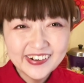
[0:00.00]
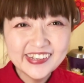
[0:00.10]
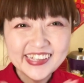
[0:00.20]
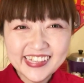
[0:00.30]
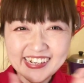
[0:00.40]

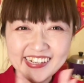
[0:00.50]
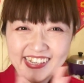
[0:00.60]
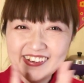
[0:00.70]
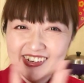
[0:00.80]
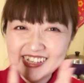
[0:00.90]
本当
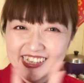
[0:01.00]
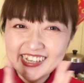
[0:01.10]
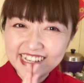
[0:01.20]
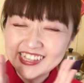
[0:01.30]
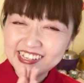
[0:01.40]
に嬉しい
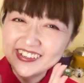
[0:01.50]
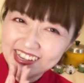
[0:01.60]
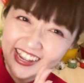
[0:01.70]
ですよね。